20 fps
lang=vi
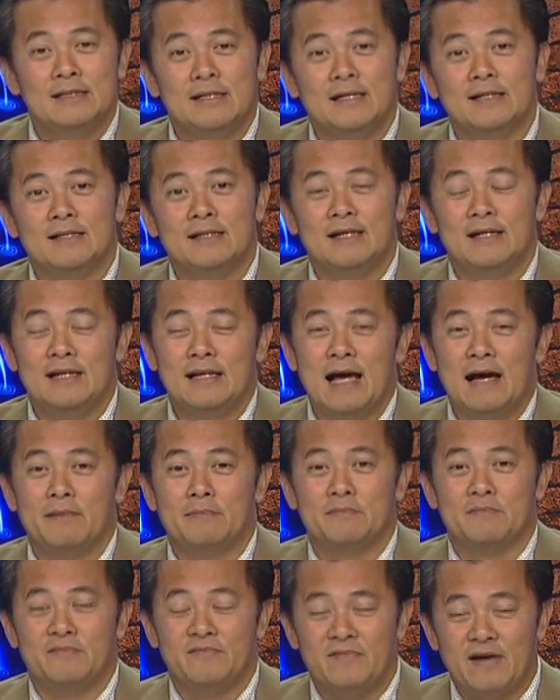thì đi
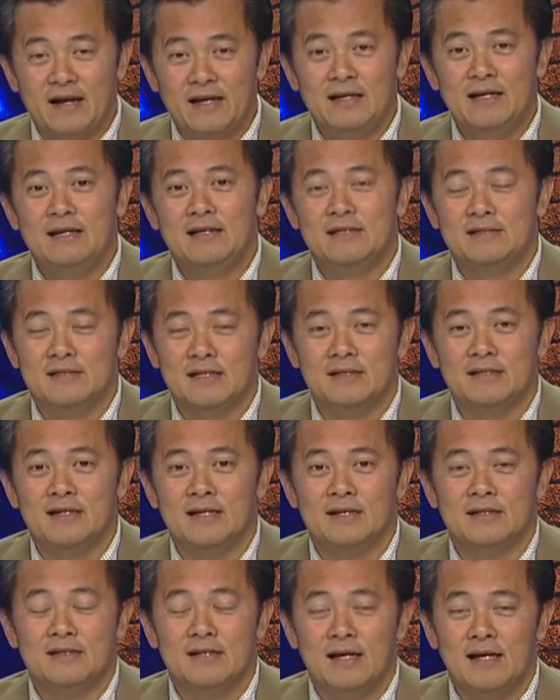làm phải đi trình
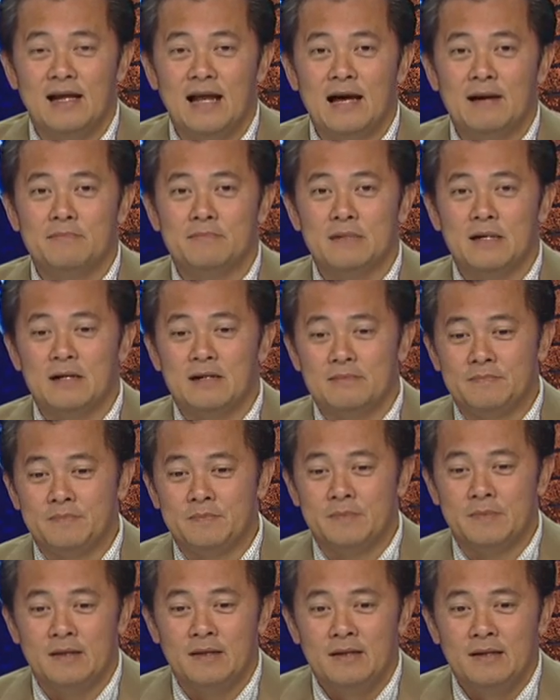diện để làm
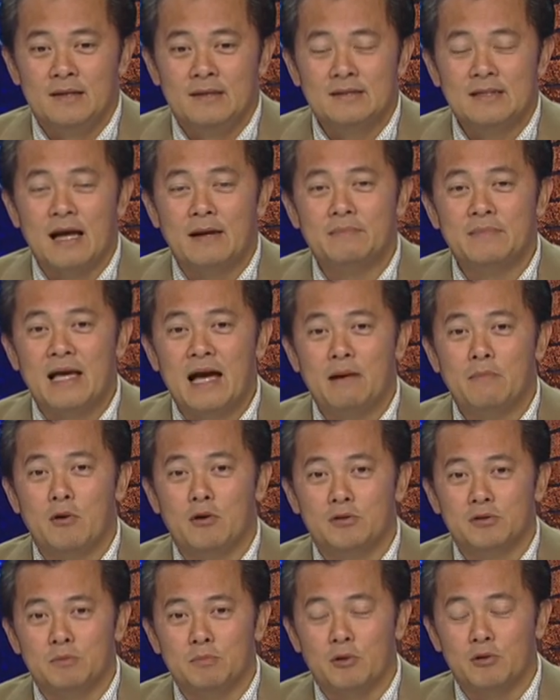uh, tham gia
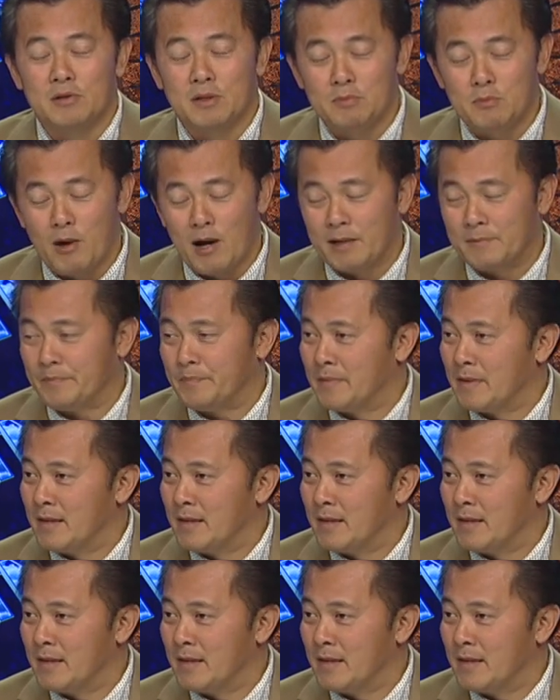bồi bồi thẩm đoàn